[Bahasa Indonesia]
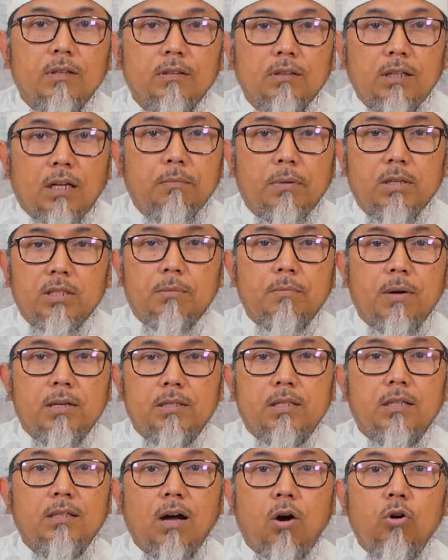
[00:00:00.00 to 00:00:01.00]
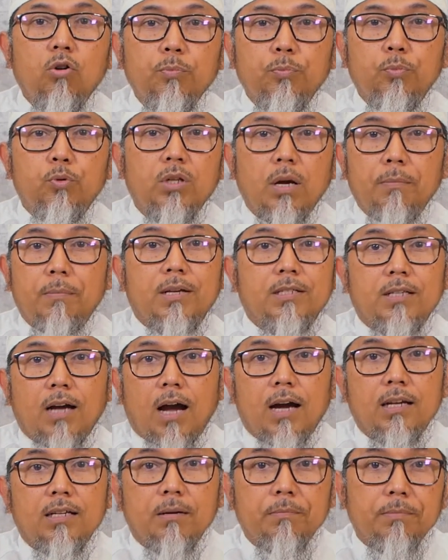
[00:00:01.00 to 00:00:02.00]
Dan masing-masing daun punya
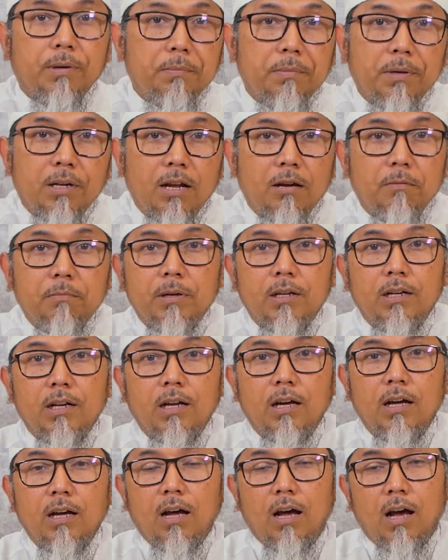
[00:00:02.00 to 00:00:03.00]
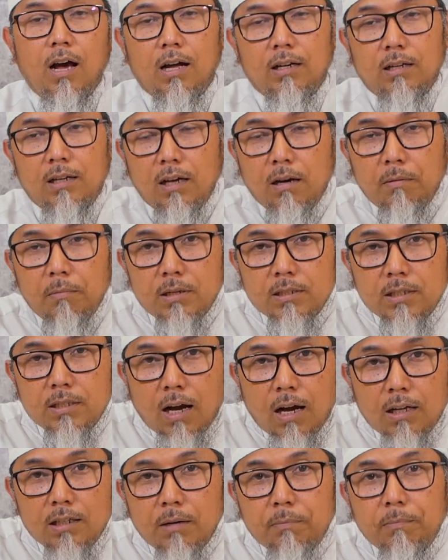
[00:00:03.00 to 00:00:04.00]
masakan yang berbeda-beda. Ada yang
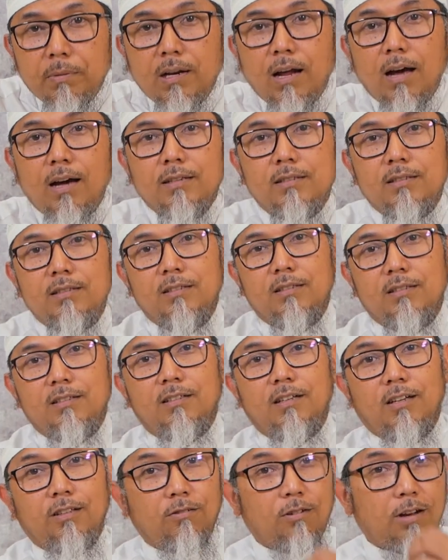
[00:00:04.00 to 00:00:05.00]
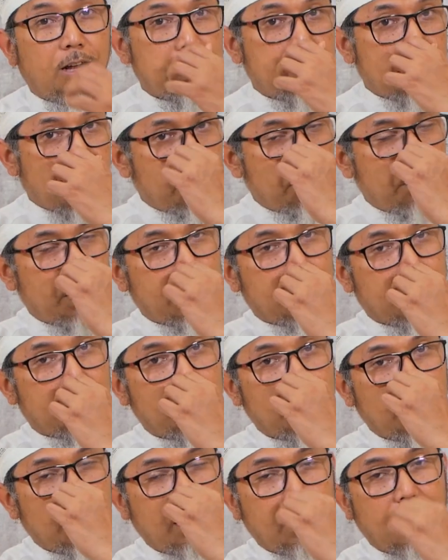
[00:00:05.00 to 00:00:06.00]
masakannya pedas, itulah
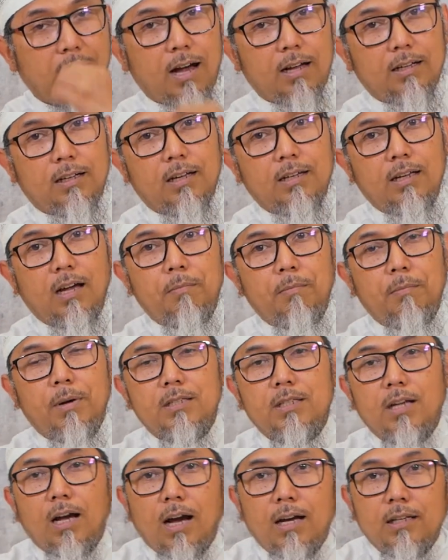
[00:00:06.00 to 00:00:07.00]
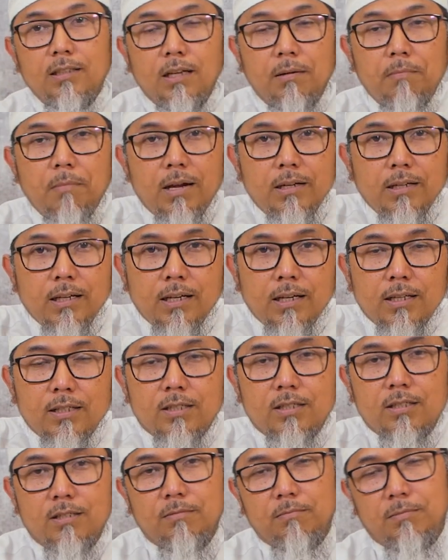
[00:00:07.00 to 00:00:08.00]
cabai. Ada yang masakannya
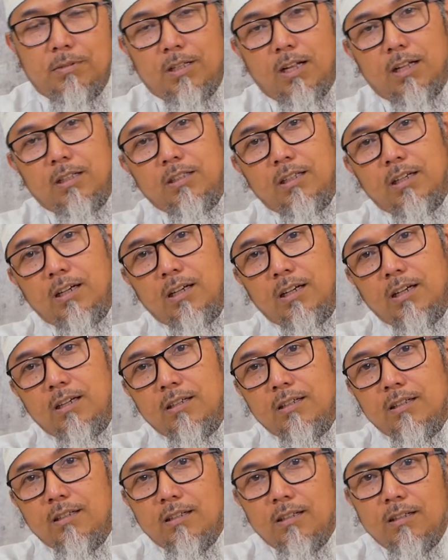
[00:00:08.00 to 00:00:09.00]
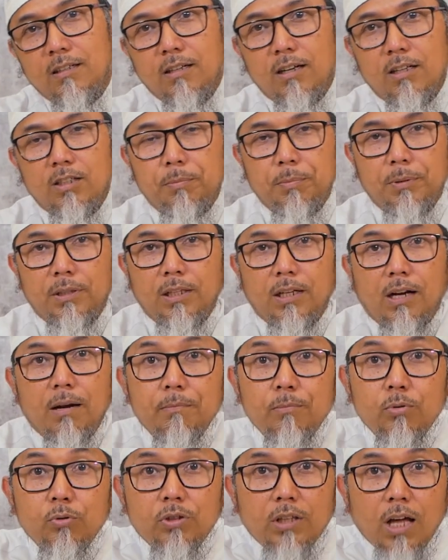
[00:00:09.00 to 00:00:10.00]
manis, misalnya ya seperti
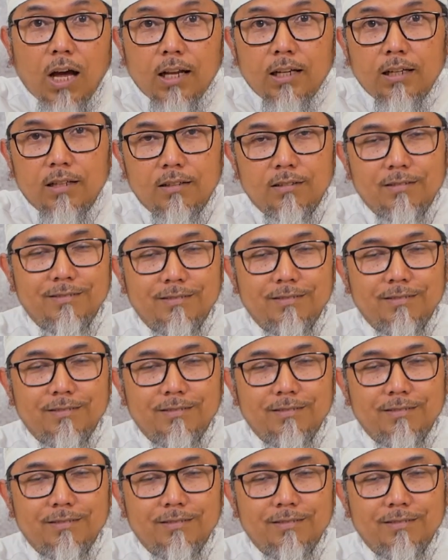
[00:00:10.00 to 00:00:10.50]
rambutan.